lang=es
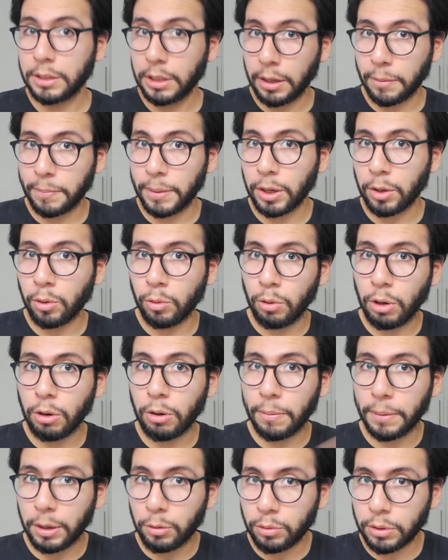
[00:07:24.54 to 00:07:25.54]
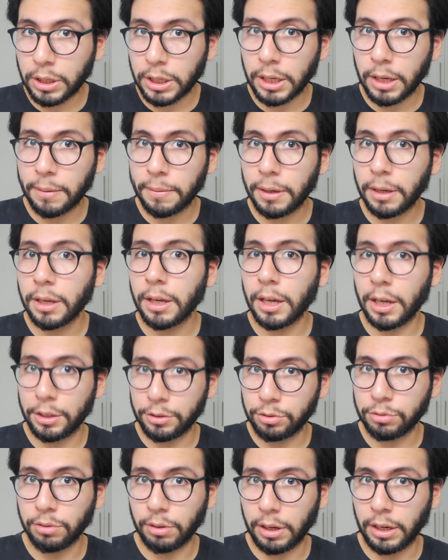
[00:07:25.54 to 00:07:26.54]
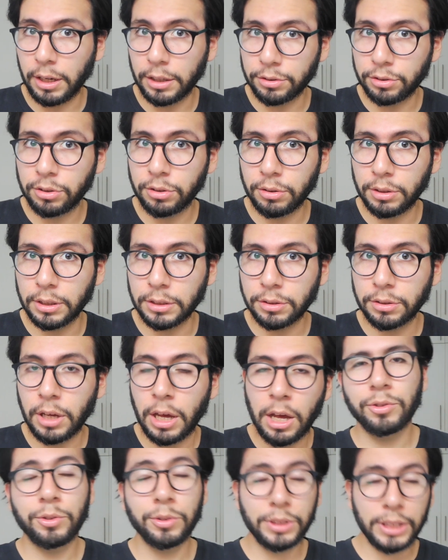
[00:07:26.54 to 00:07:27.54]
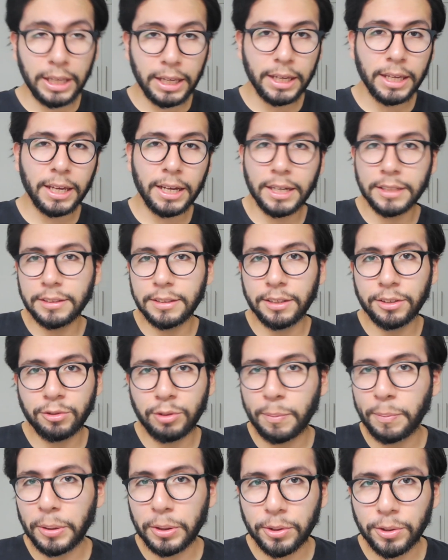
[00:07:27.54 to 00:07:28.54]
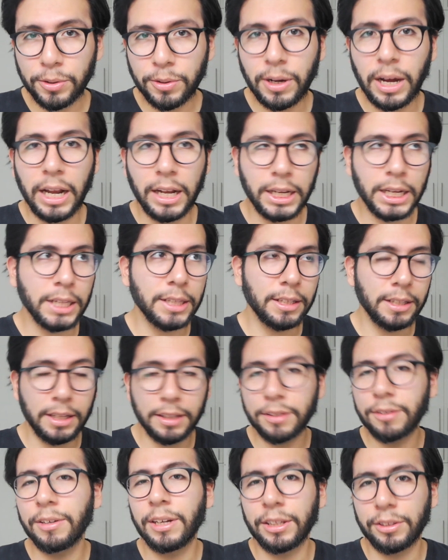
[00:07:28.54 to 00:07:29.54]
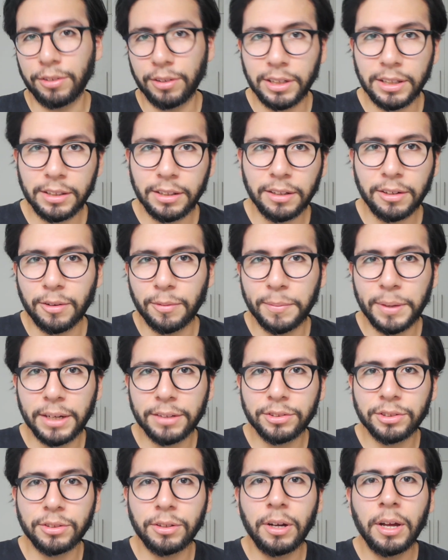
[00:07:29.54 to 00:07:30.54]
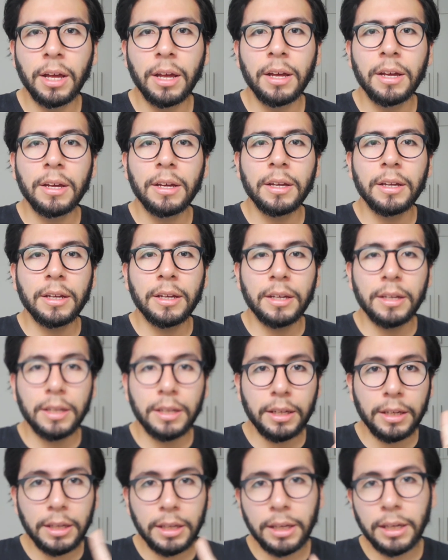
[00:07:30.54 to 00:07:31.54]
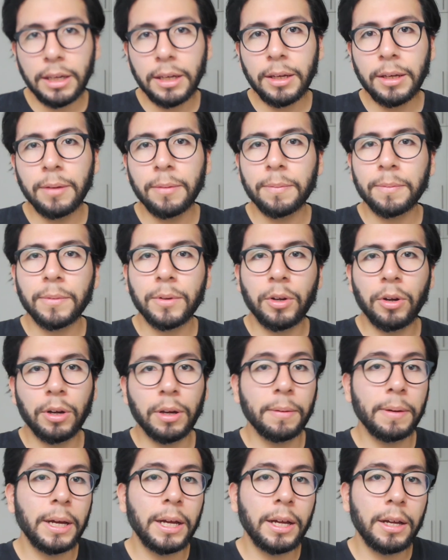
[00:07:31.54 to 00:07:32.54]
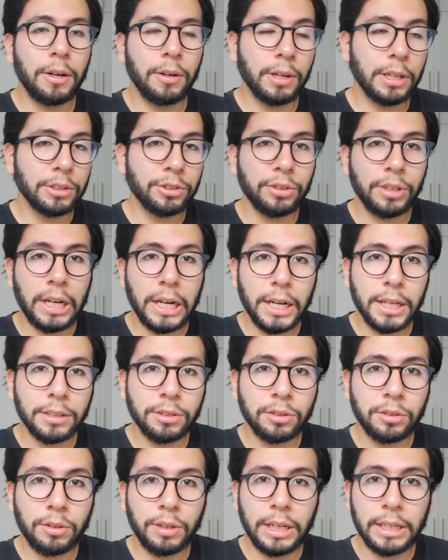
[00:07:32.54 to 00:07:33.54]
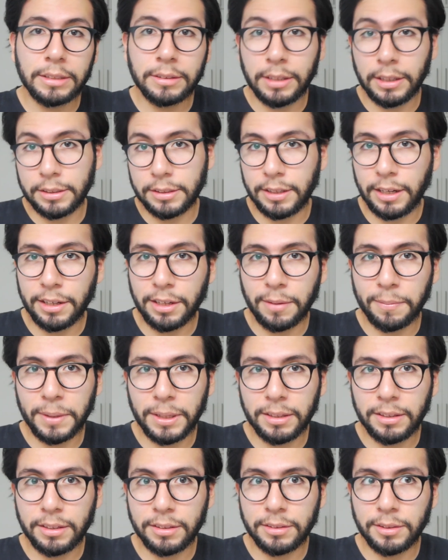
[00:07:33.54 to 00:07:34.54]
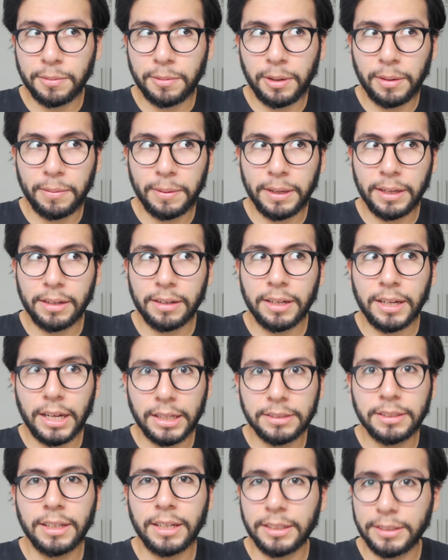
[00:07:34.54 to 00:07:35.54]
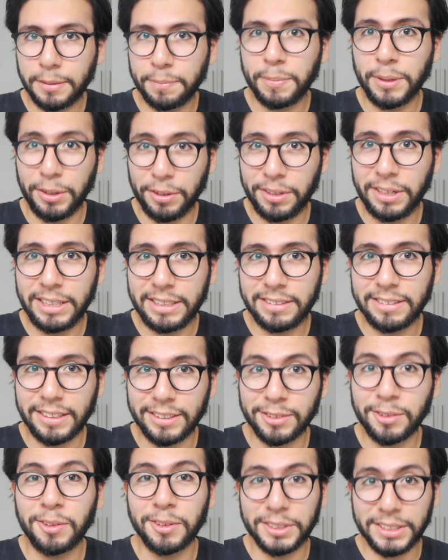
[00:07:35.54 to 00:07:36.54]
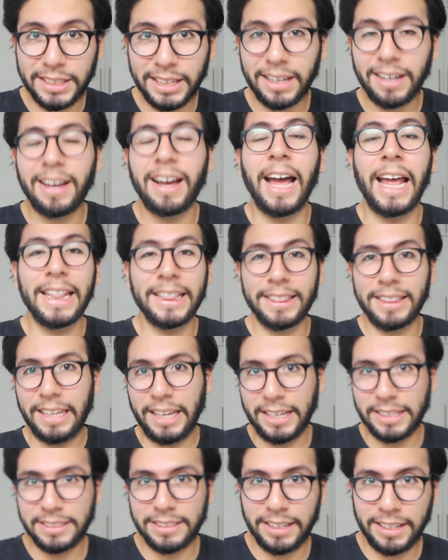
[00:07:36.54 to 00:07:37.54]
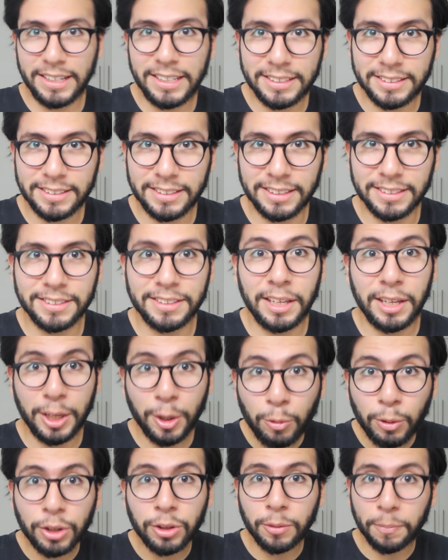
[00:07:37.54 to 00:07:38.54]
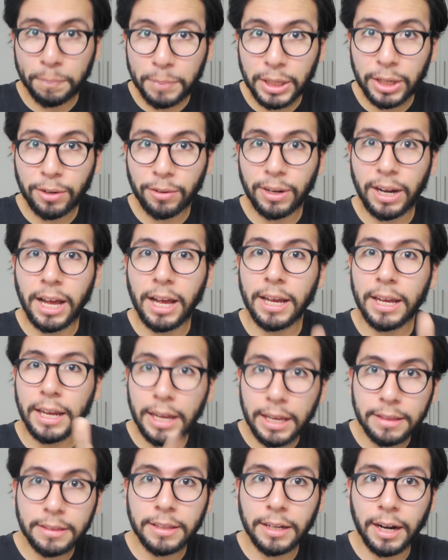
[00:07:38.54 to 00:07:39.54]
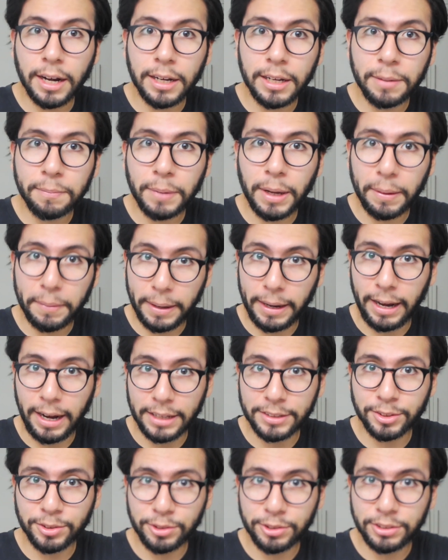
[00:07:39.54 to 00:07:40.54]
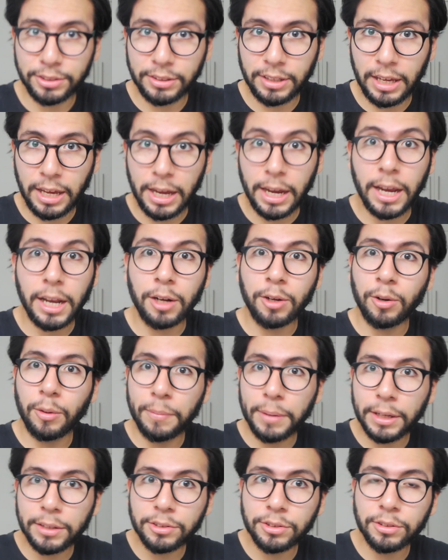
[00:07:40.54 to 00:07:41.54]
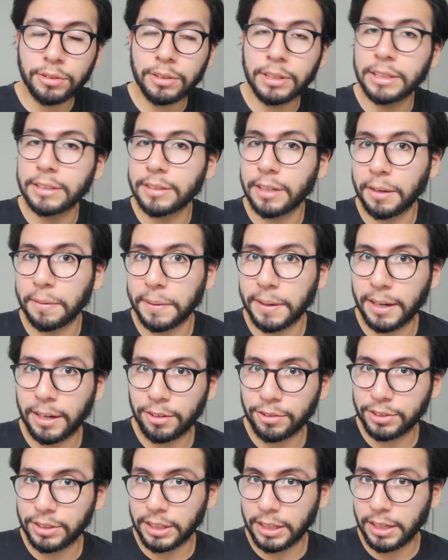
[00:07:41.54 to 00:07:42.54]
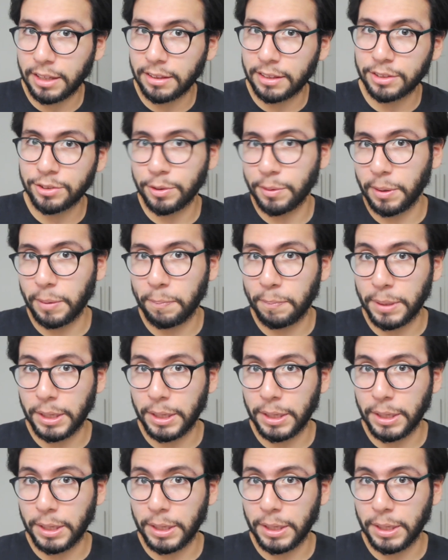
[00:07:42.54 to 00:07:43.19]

Sin embargo, luego habrá un quiebre en sus relaciones. Sucede que Cáceres no apoyó al candidato electoral del comercio y lo que va a ocasionar esto es que extrañamente se vuelven casi casi pirolistas, o sea, anticaceristas. Y cuando Piérola entra a Lima a balazos, el Comercio escribirá lo siguiente sobre